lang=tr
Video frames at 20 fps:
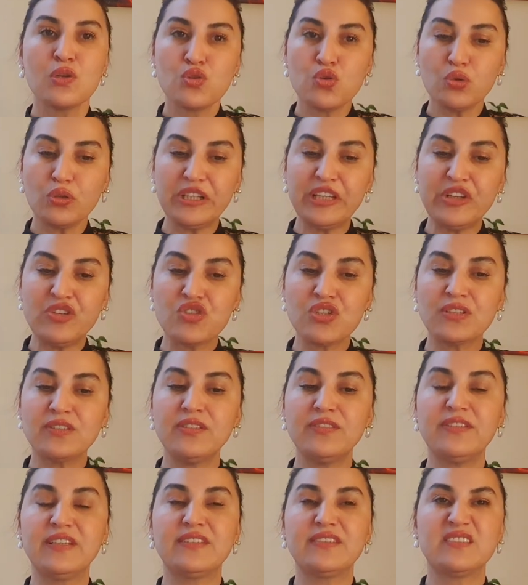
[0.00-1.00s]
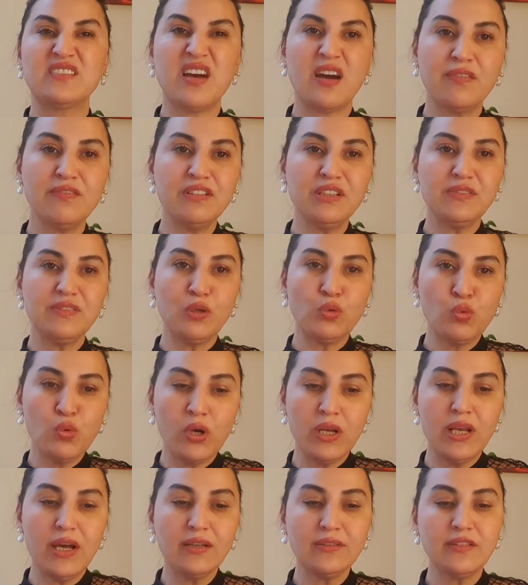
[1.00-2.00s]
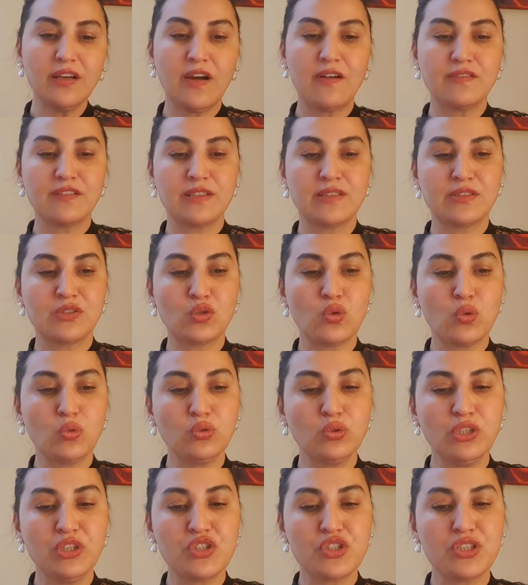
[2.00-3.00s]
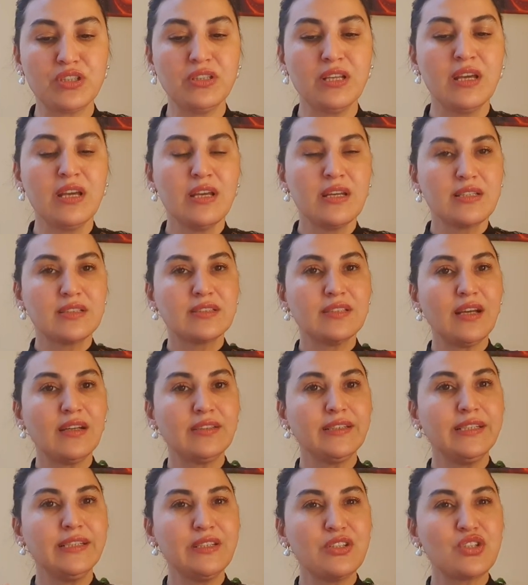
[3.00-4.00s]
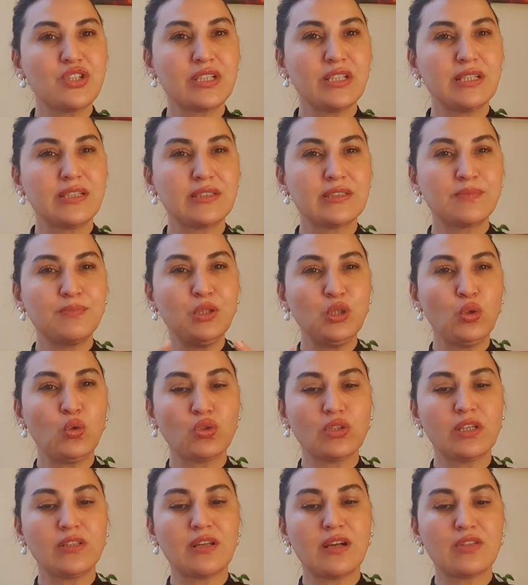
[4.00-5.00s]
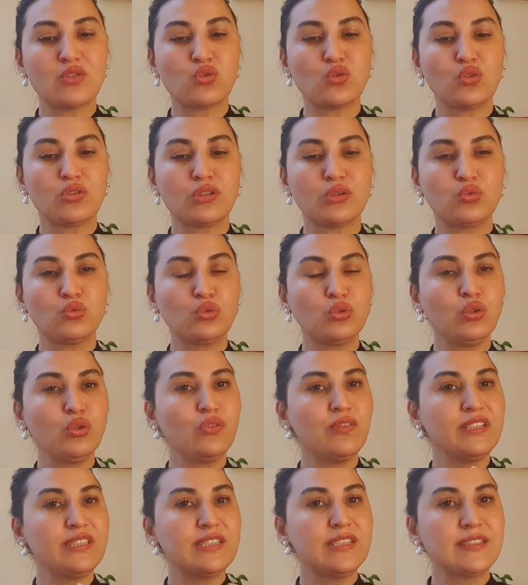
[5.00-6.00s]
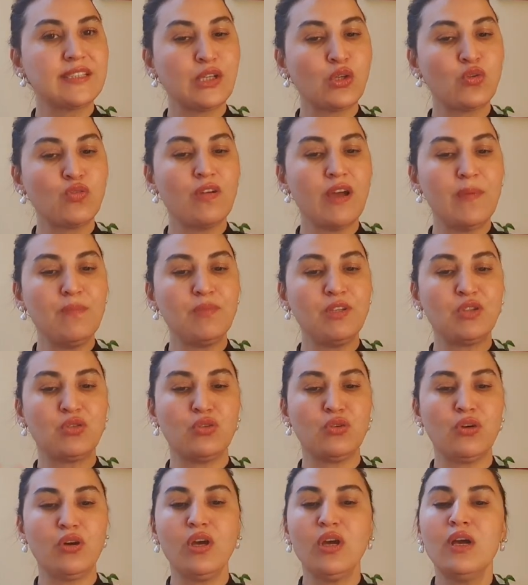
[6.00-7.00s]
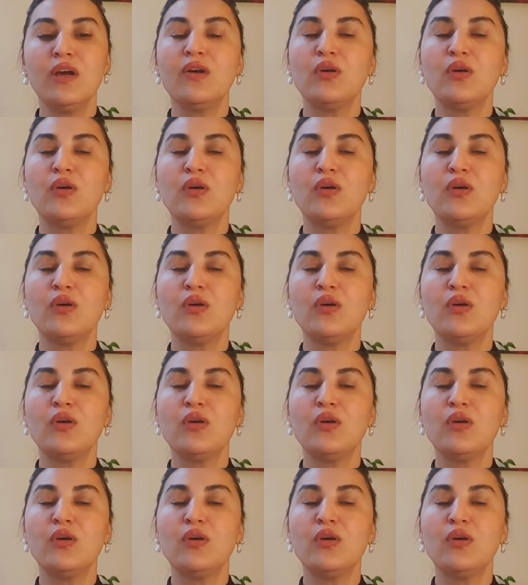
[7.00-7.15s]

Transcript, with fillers: çok inciti ve tavır ve ukala tavrınız olduğu için sanki ilişkileriniz bir noktadan sonra duruyor ve size güven bitiyor.